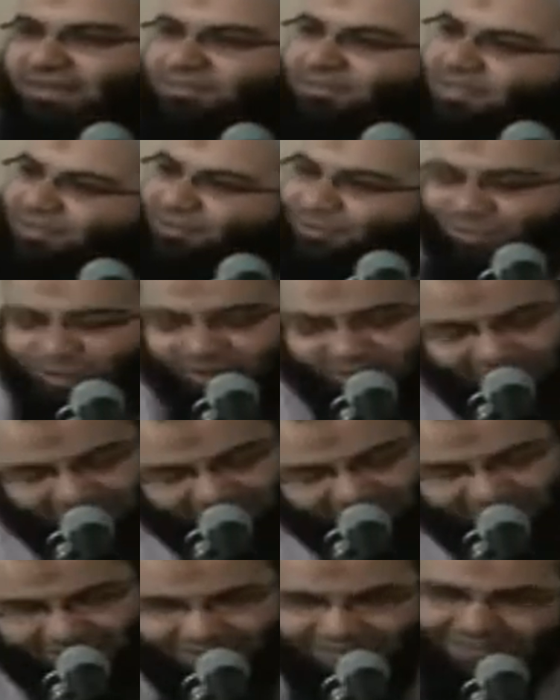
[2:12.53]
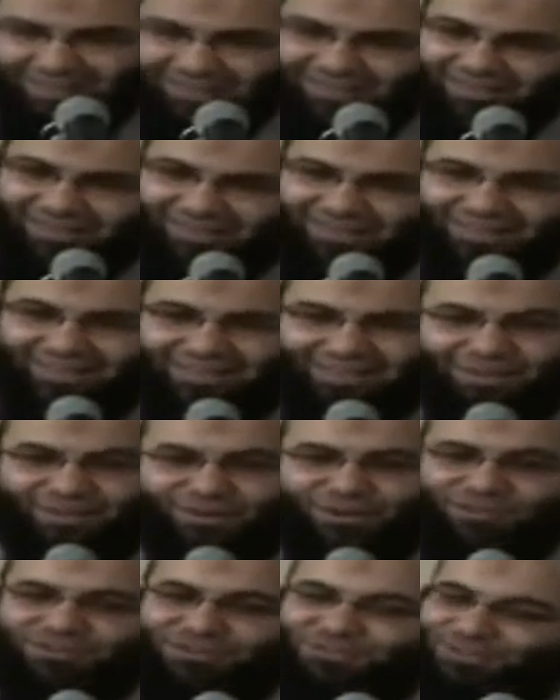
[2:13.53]
إيه اللي بتدخل عارية
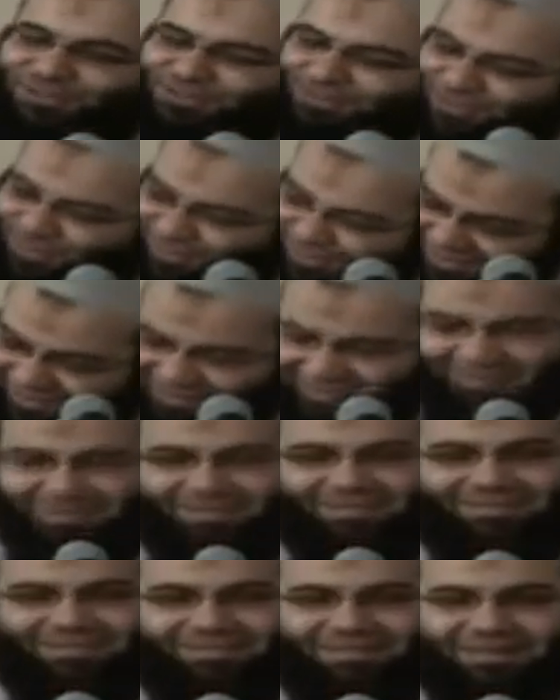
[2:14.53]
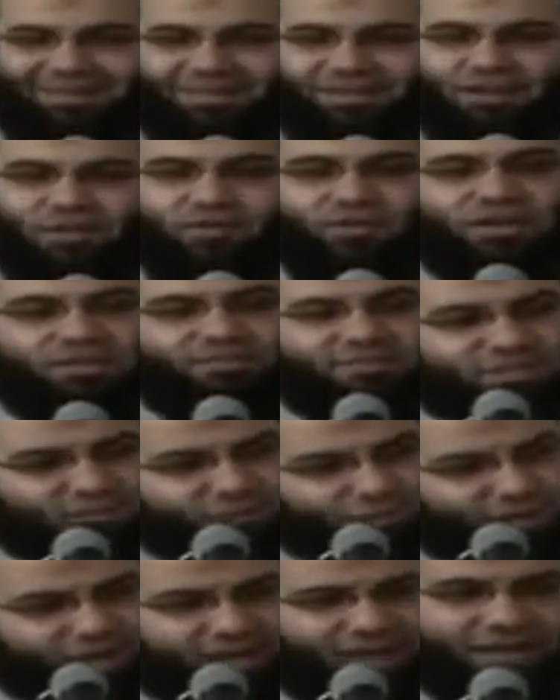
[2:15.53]
لأوضة دكتور واللي
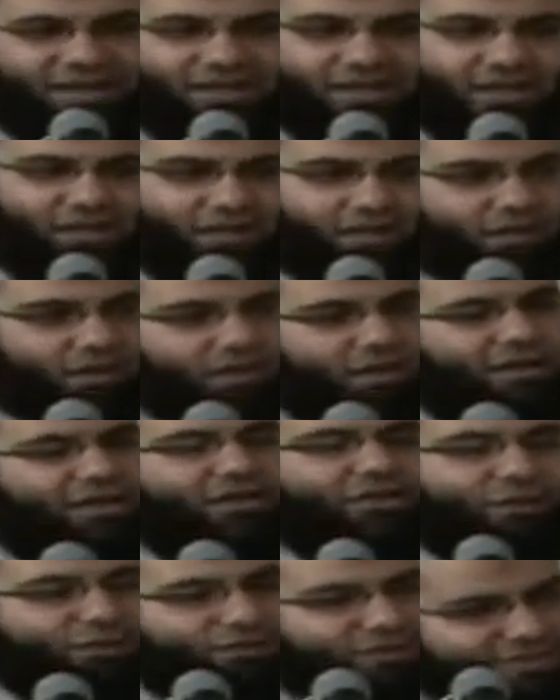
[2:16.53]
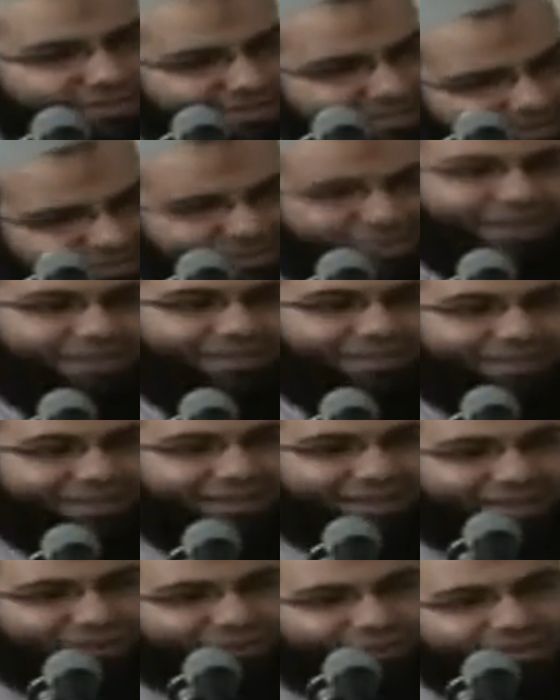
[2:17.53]
بتدخل عارية لأوضة سيكشن
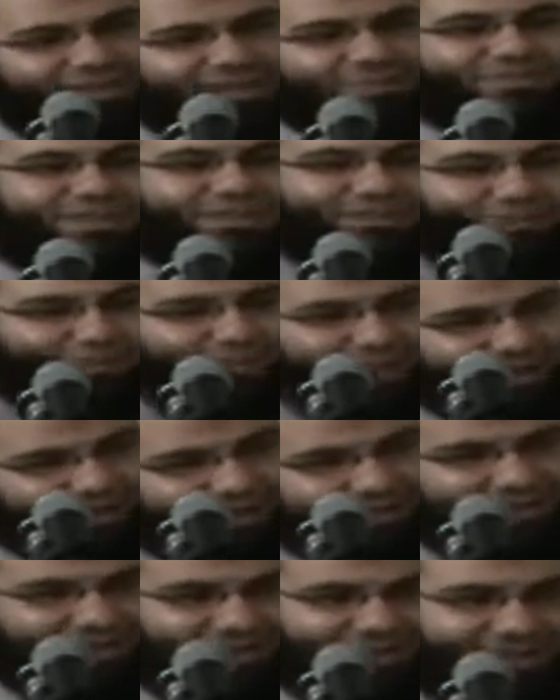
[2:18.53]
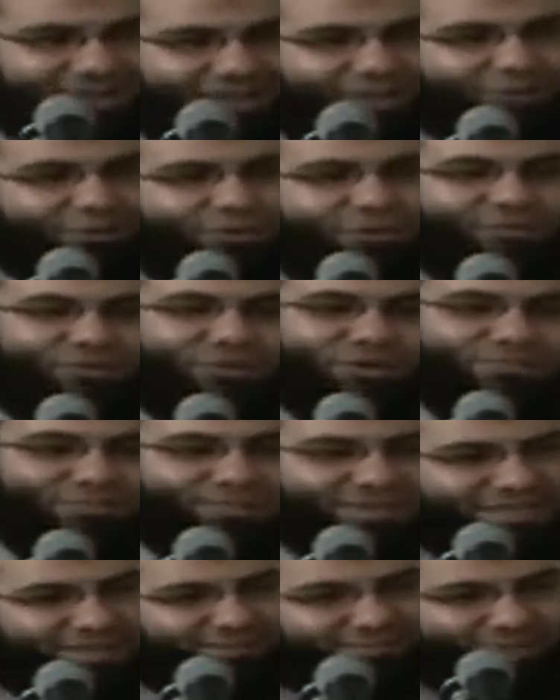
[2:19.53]
واللي بتدخل عارية
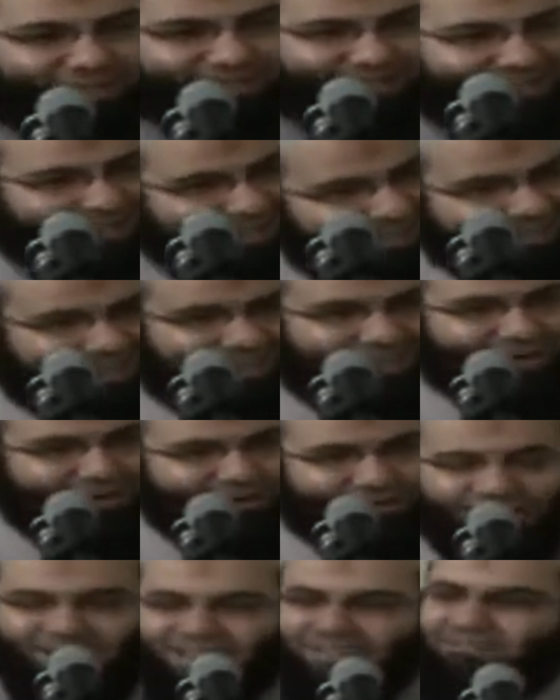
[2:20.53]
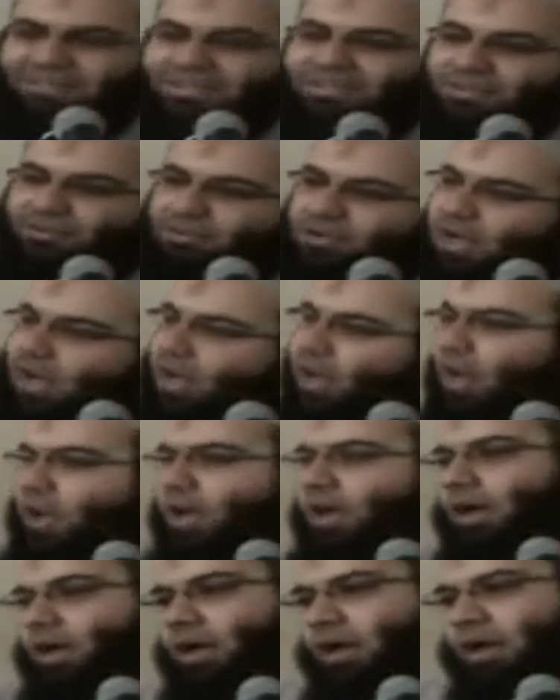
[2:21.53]
والمعيد بيظبطها واللي بتدخل
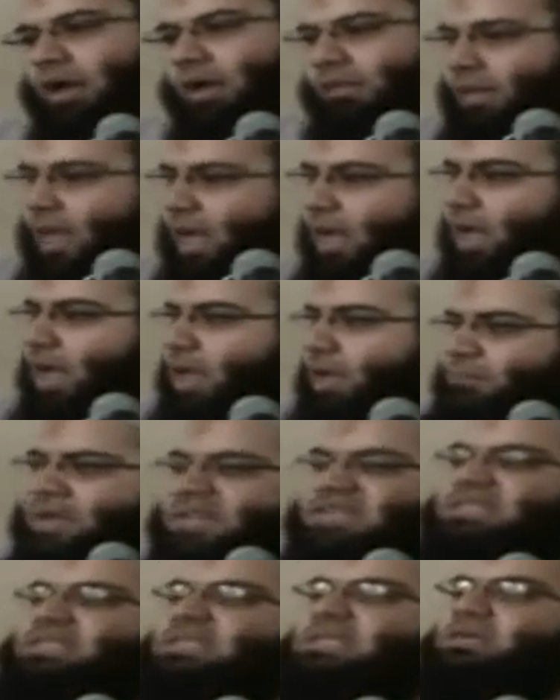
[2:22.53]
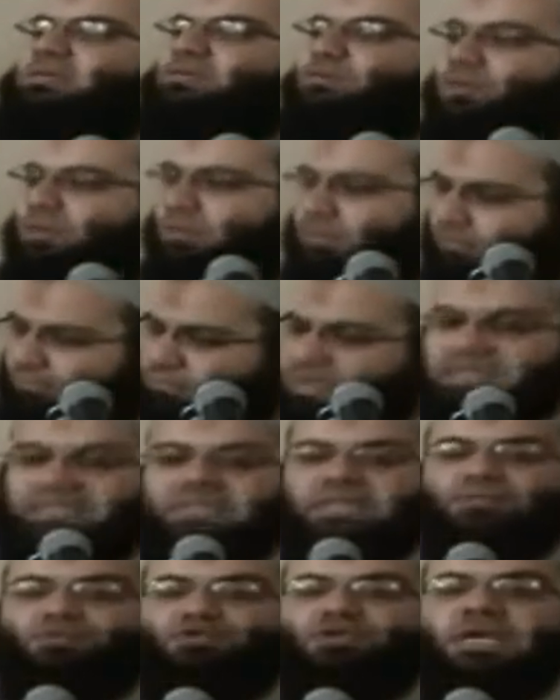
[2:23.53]
آه، ما تسيبوا ما
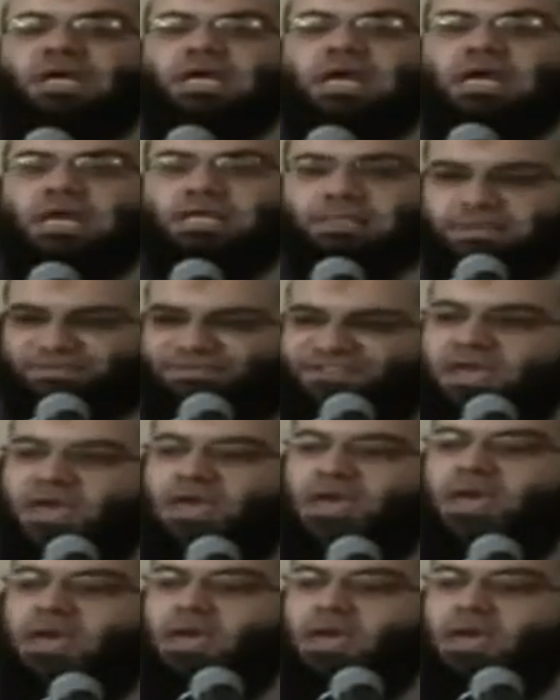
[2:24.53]
تسيبوا الناس في